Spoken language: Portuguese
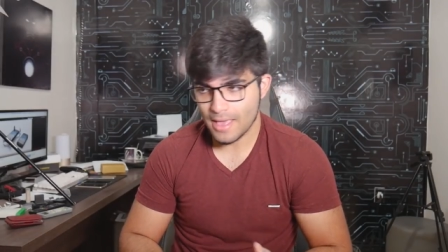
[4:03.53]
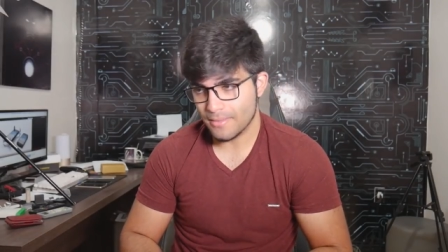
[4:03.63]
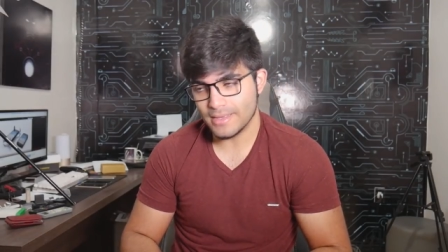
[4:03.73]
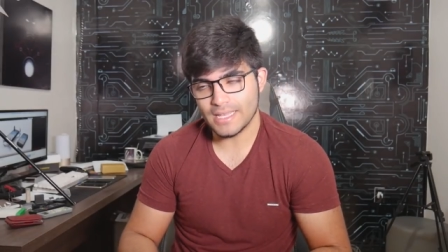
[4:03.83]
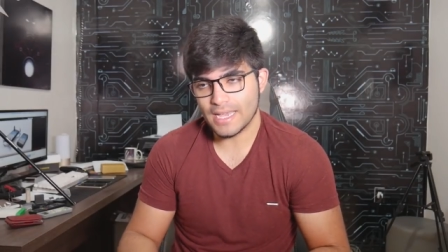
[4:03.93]

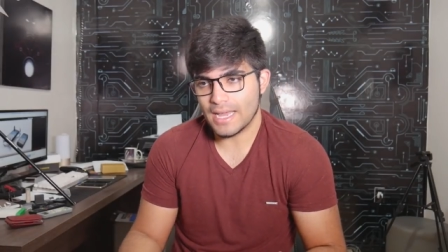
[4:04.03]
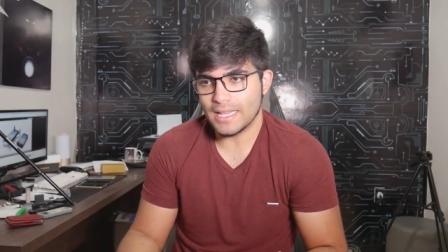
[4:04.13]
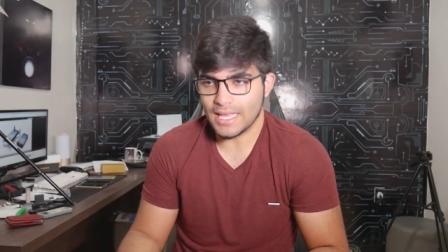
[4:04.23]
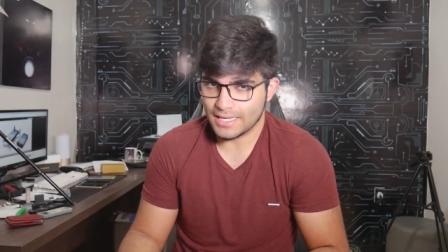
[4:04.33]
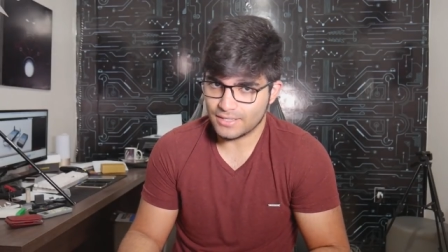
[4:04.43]
Mas é aquela
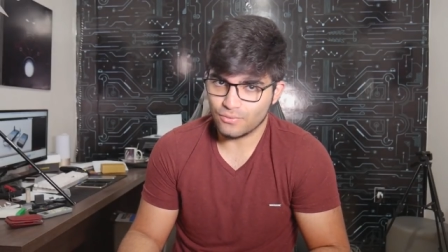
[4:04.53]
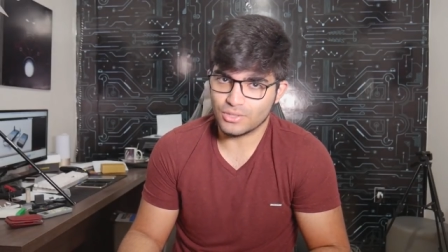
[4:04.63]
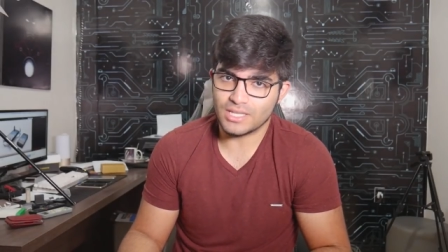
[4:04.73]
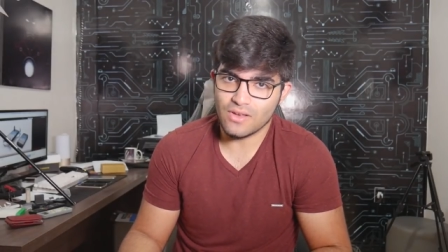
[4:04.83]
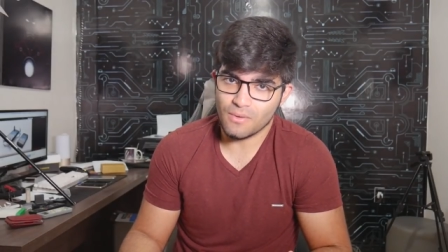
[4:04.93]
ideia, se
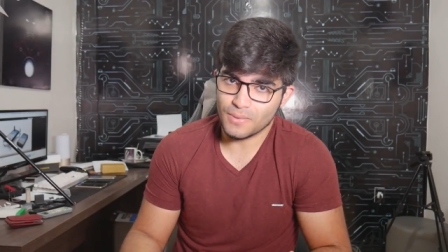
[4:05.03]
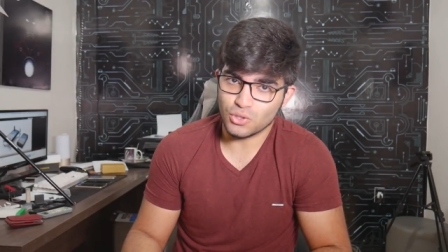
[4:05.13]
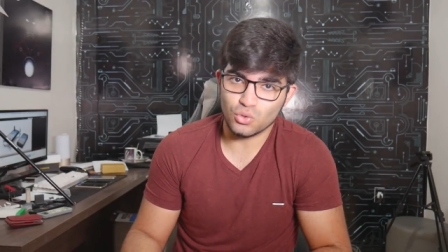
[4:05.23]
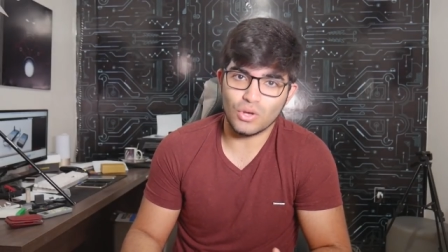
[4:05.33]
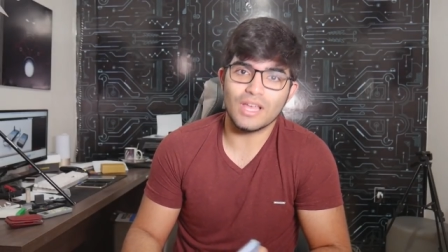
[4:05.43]
você é uma
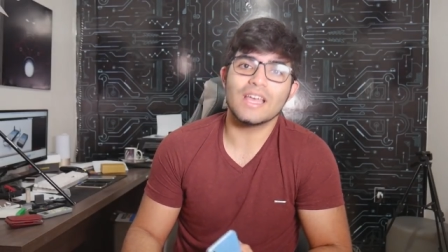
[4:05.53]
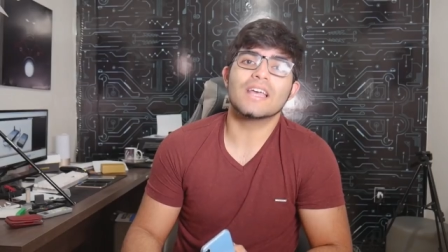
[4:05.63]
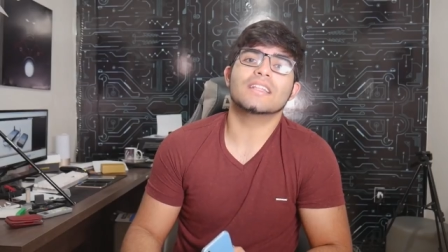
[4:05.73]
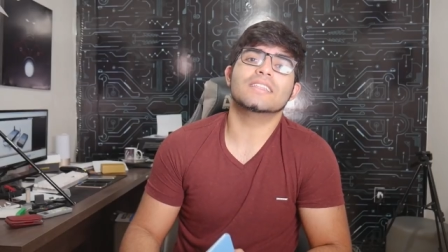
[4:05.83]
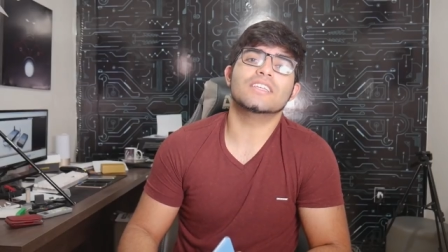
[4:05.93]
pessoa
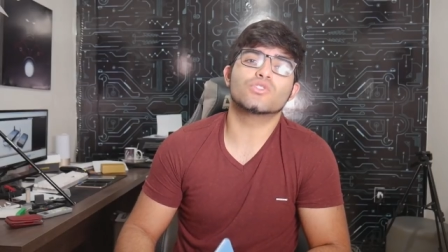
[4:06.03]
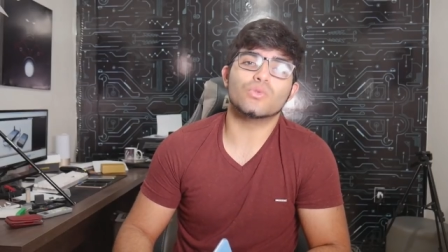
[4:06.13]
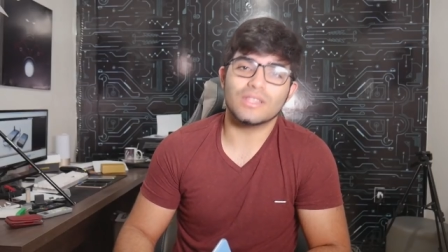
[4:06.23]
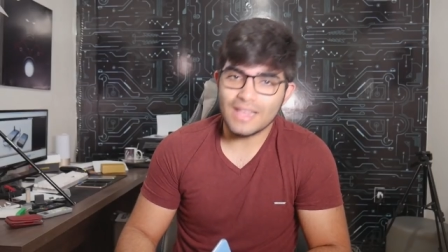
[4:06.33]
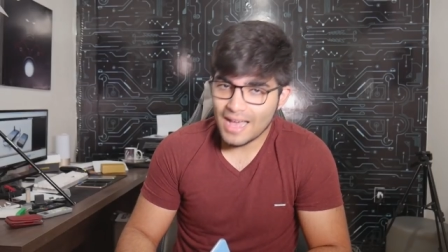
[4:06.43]

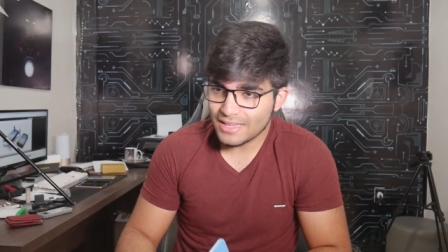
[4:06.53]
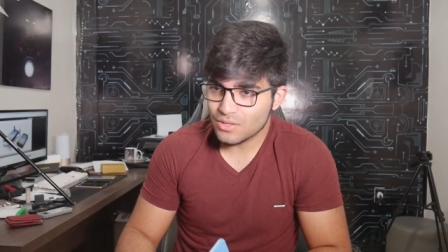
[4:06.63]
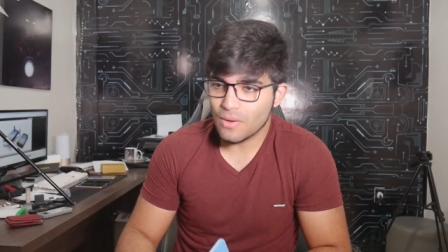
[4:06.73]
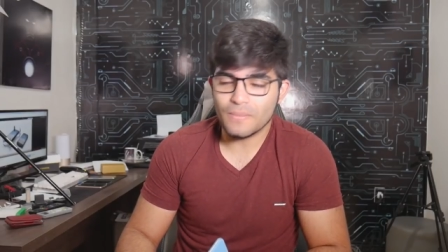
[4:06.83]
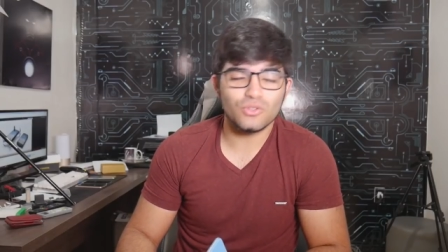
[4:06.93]

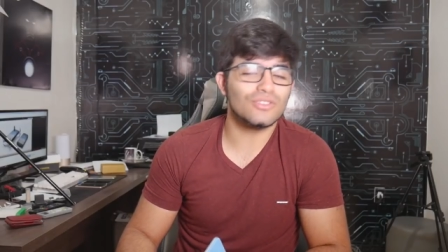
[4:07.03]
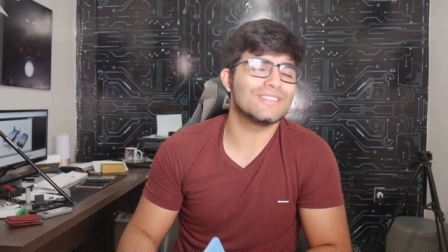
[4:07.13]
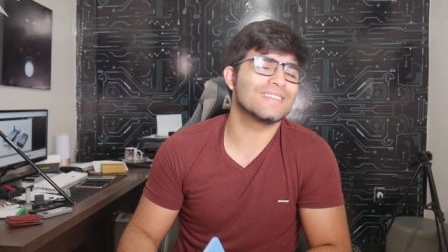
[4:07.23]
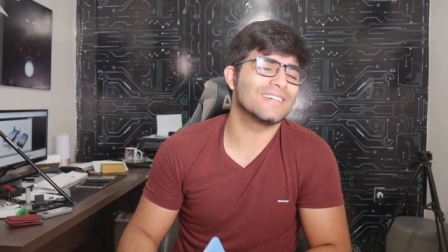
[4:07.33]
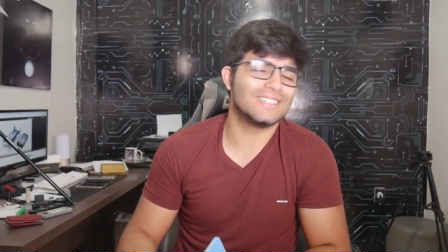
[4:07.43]
descuidada, uma pessoa
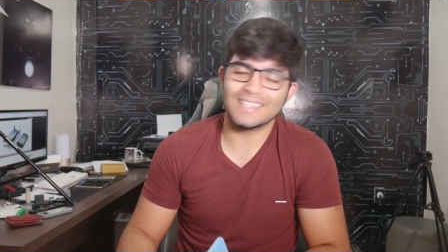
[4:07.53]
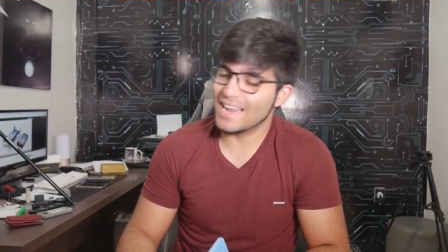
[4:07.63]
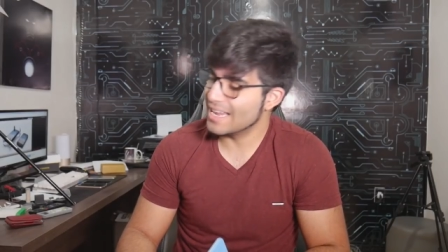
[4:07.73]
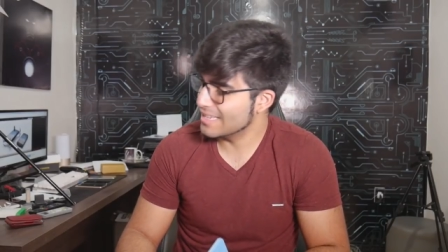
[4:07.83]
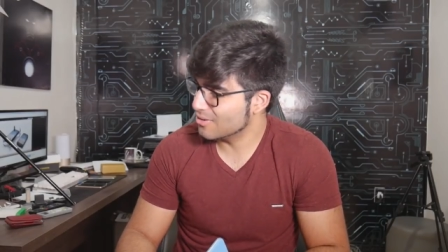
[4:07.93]

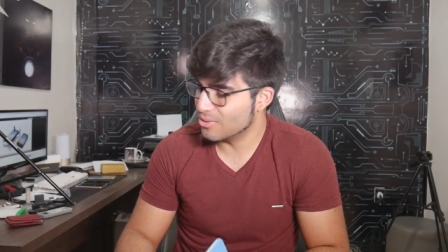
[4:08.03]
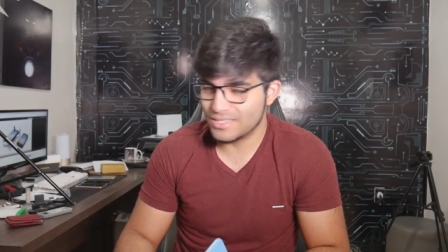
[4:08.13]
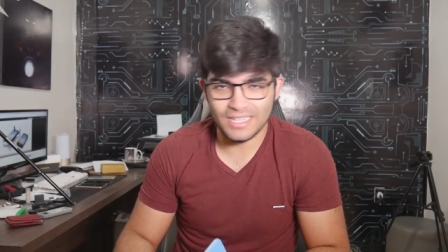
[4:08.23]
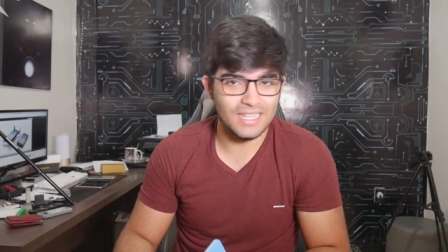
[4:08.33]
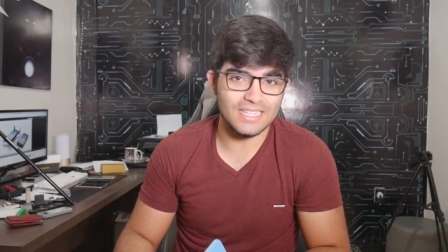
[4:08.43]
desastrada, com
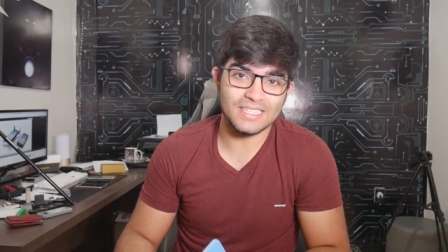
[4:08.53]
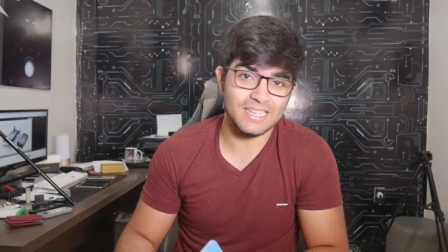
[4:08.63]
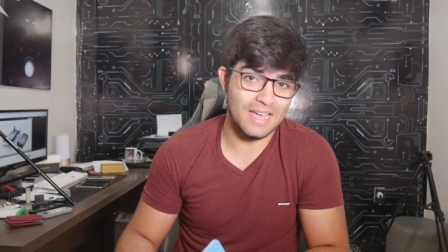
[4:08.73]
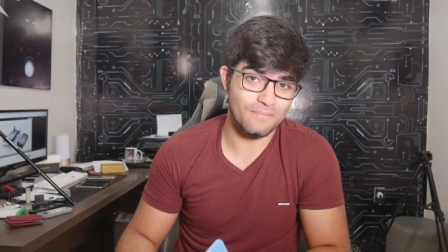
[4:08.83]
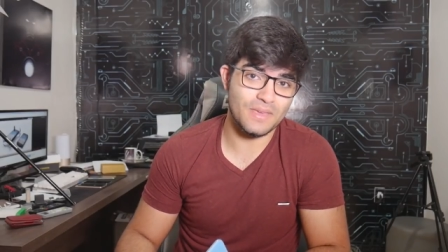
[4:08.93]
certeza essa
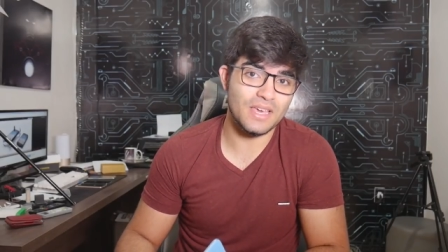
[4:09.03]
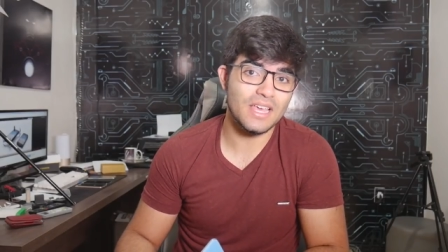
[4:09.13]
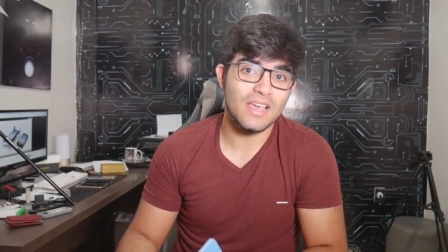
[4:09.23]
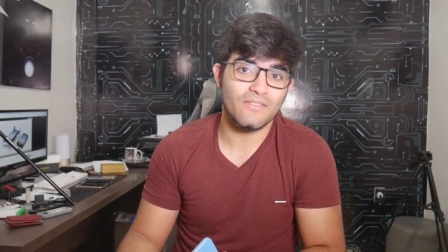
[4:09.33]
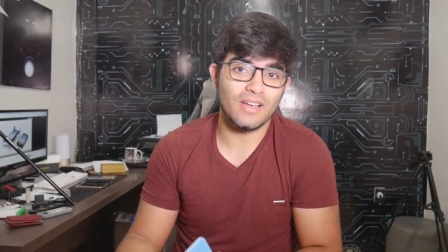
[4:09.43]
capinha
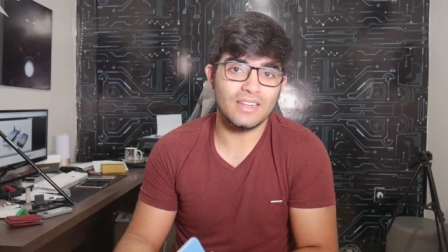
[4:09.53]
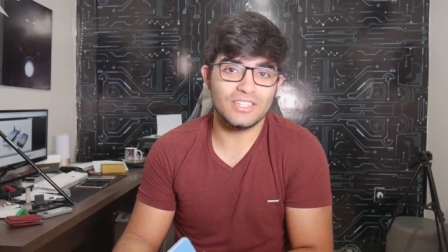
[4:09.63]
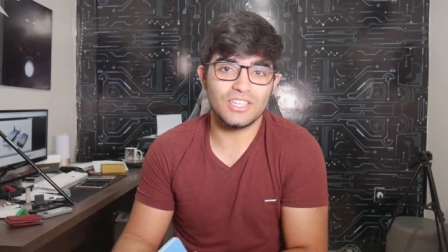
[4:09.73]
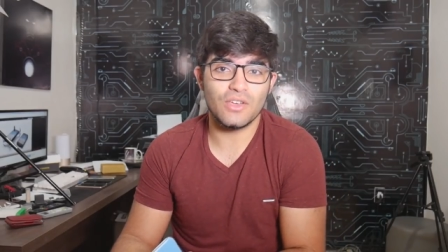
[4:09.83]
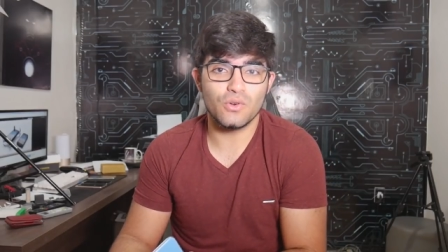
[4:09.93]
vai lhe
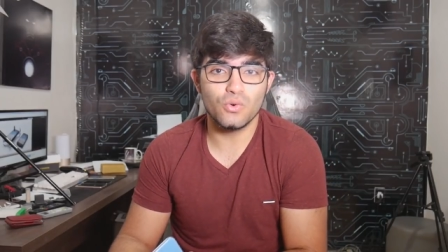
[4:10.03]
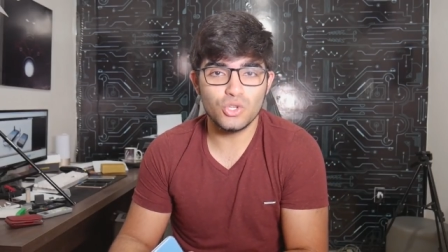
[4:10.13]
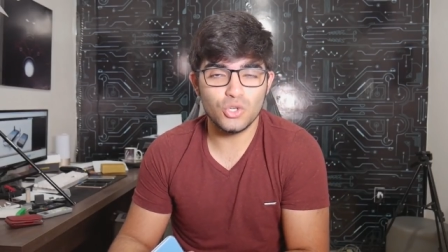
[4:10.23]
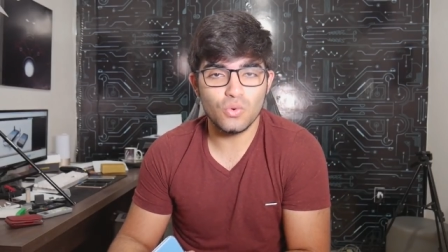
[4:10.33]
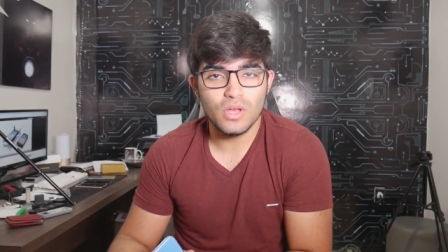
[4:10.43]
ser
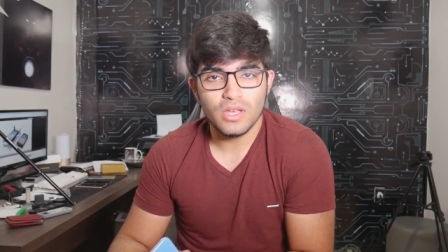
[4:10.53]
útil